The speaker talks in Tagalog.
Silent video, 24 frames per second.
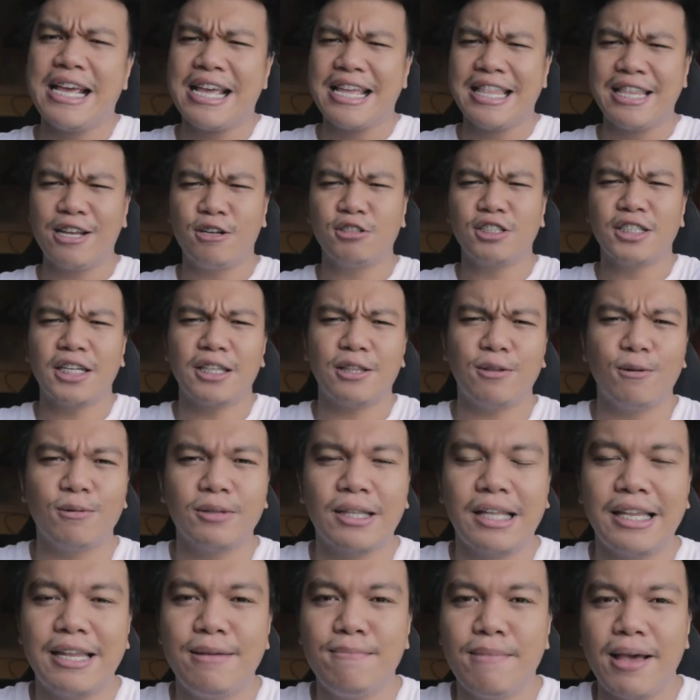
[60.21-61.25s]
Hindi ko siya
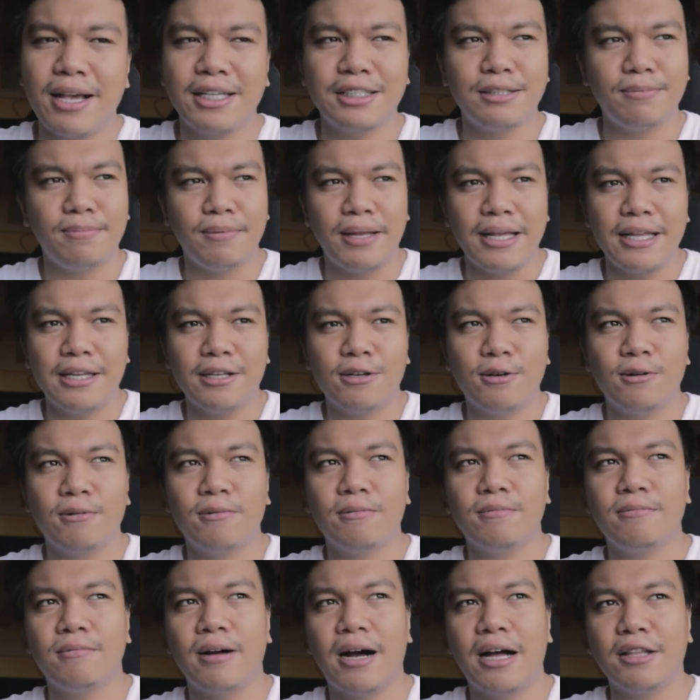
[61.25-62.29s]
totally ma-explain
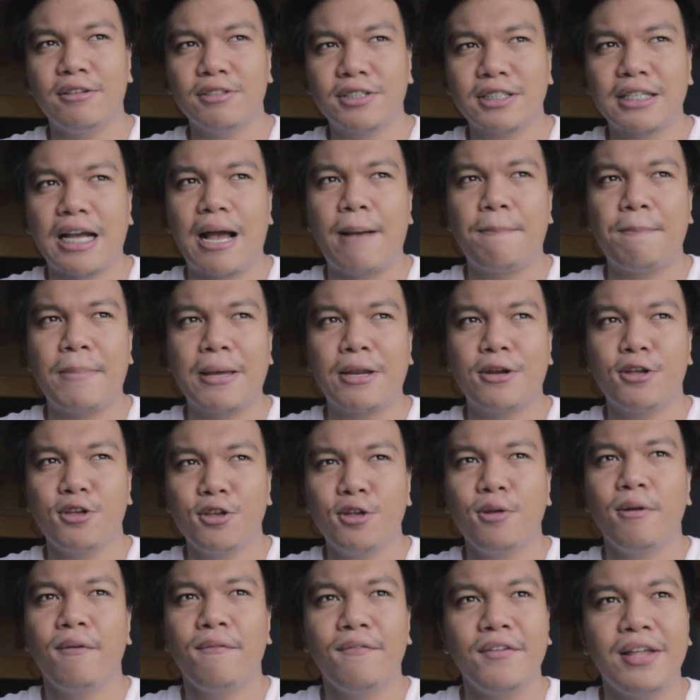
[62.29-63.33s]
kung ano siya pero
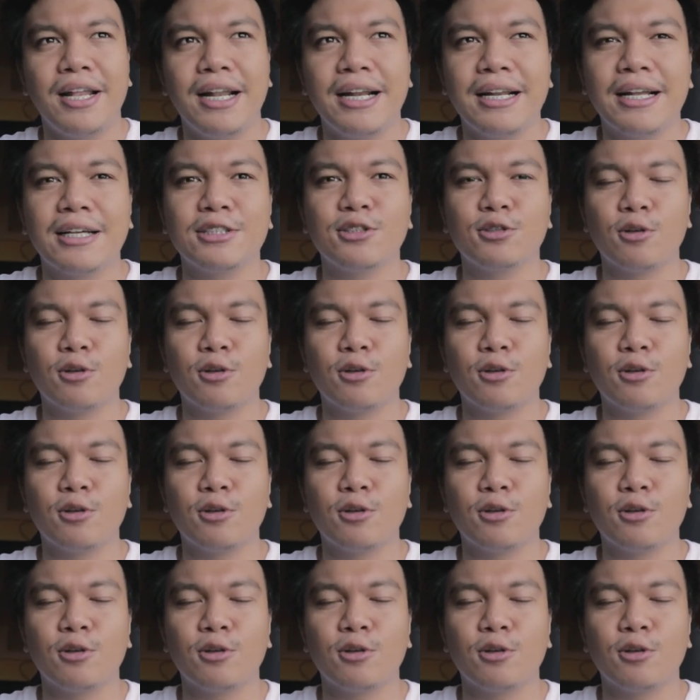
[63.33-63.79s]
yun yung feeling niya